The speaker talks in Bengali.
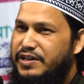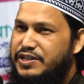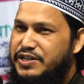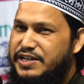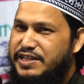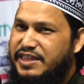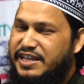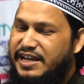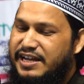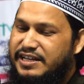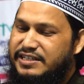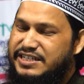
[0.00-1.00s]
শীতকে
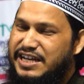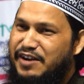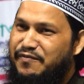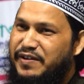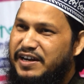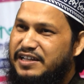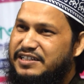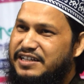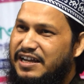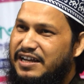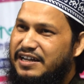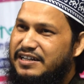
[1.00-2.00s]
ঝেড়ে ফেলে
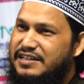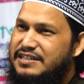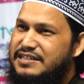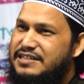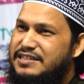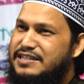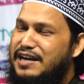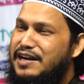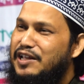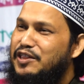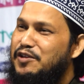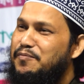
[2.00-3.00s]
দিয়ে
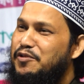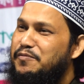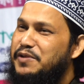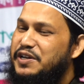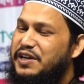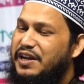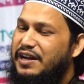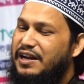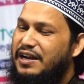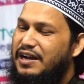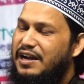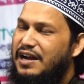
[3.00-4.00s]
জান্নাতি পরিবেশে
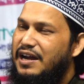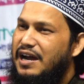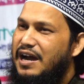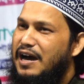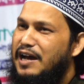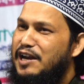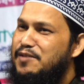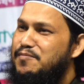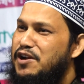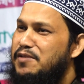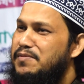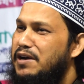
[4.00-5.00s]
আলেম
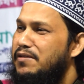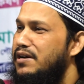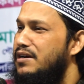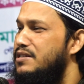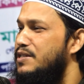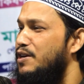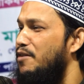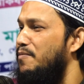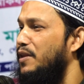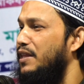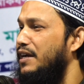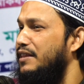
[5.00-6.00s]
ওলামাগণের
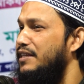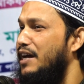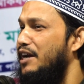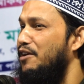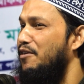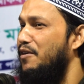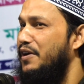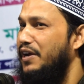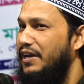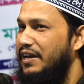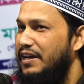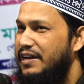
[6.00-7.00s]
সহবত এখতিয়ারের লক্ষ্যে
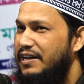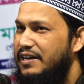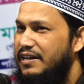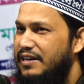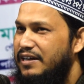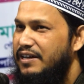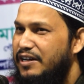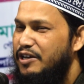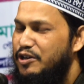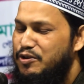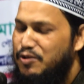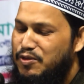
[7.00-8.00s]

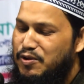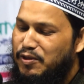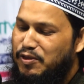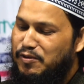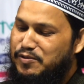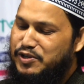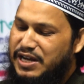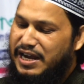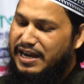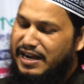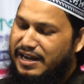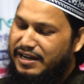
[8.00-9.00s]
সুন্দরতম
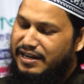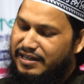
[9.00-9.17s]
জায়গায়